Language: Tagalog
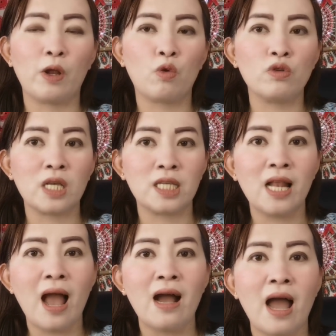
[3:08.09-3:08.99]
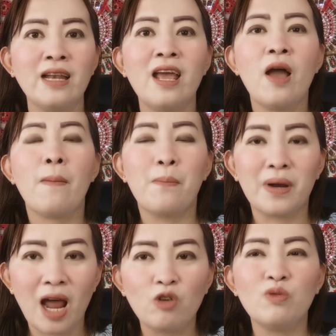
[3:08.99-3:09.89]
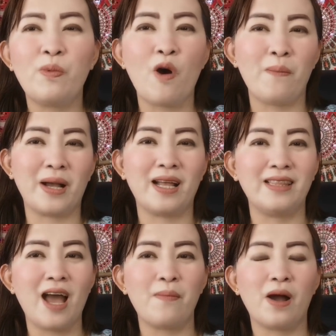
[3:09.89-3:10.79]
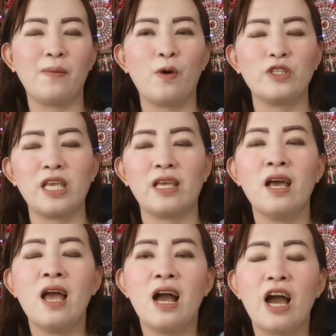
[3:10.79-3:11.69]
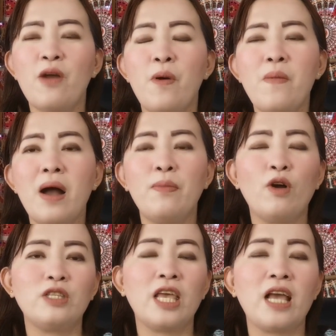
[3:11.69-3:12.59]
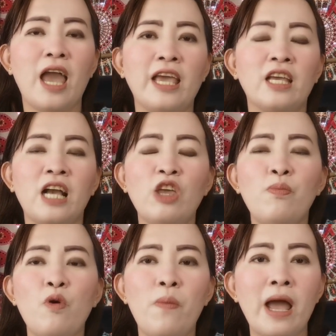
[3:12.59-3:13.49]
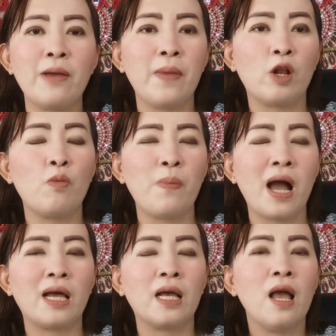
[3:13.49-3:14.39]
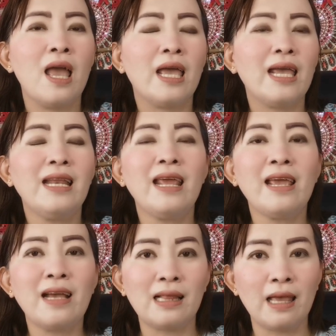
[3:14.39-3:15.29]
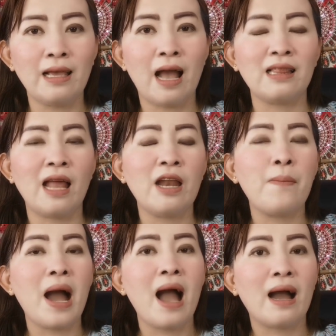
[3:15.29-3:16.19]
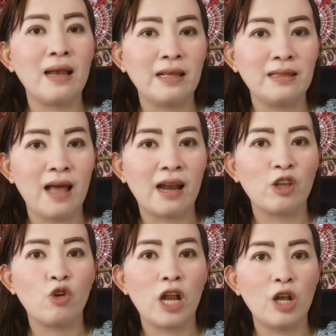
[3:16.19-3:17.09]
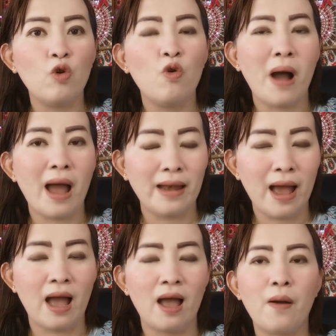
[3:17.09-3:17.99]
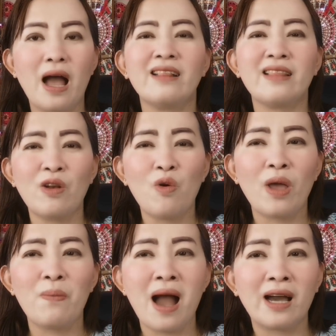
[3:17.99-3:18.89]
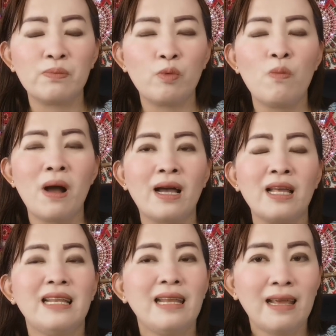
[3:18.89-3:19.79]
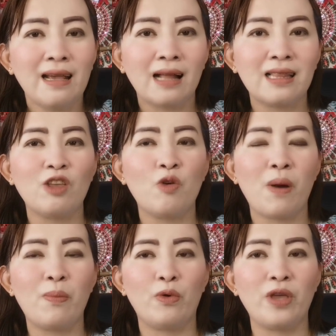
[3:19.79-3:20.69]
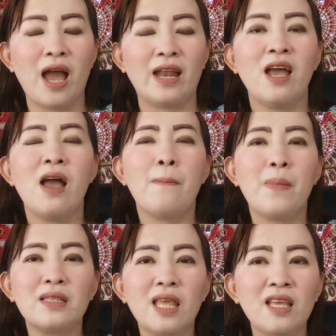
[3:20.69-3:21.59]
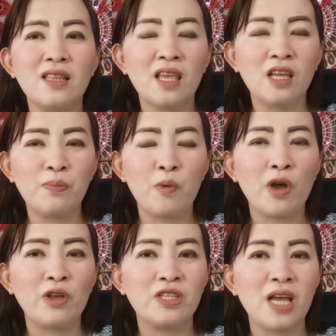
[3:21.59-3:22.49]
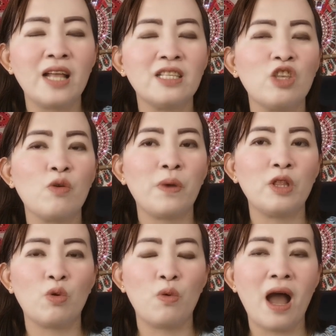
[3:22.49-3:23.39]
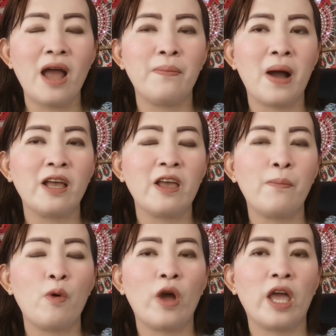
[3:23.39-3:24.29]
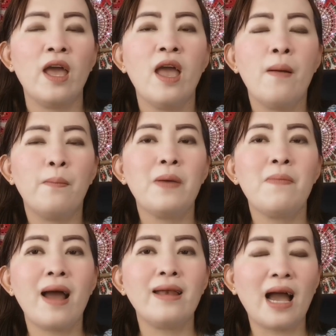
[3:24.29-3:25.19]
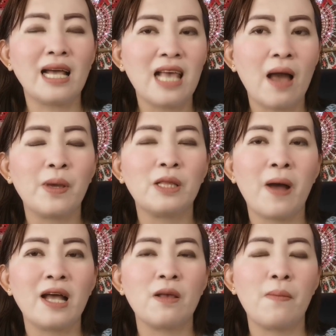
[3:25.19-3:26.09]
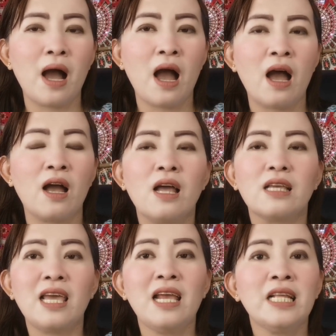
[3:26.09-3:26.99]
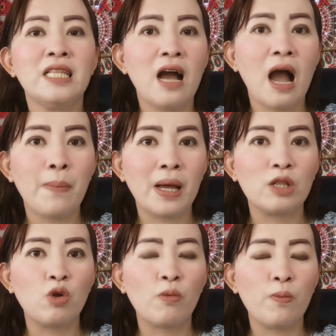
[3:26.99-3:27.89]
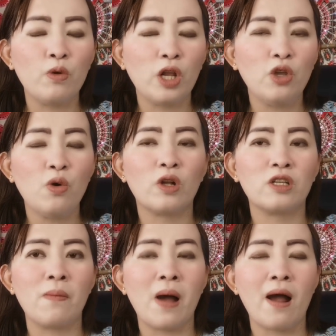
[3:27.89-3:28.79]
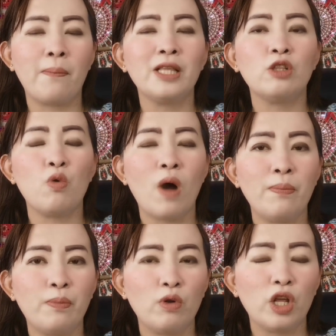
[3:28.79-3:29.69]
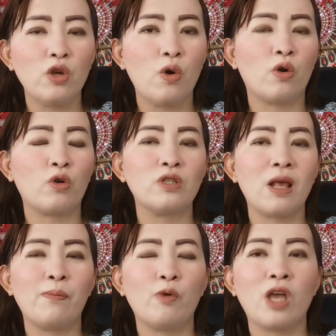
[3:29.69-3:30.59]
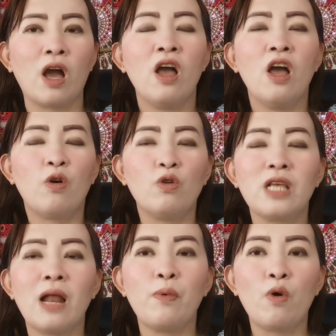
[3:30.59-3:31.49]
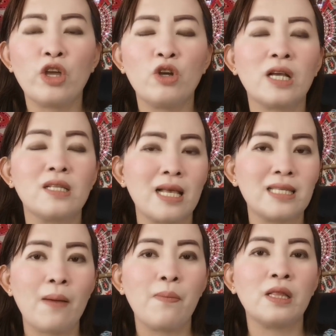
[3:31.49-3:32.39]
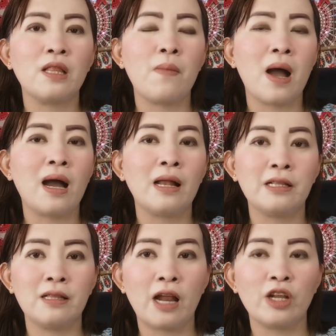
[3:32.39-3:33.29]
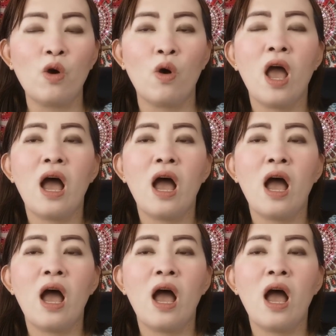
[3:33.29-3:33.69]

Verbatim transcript: Pero kung sa silangan, brown po ang maganda mga bossing. Ngayon po mga bossing ay kayo po ba ay meron pang iniingat-ingatan ng mga kalendaryo na luma na ang tanong ay bakit po ba iniingatan nyo pa po yan? Magtingin-tingin po kayo dyan sa inyong pintuan. Baka yan po ay eh, may mga nakasabit pa sa mga gilid ng aparador po ninyo or sa mga pintuan po ninyo or kung saan po, niya, kung saan po kayo nagsasabit ng mga kalendaryo.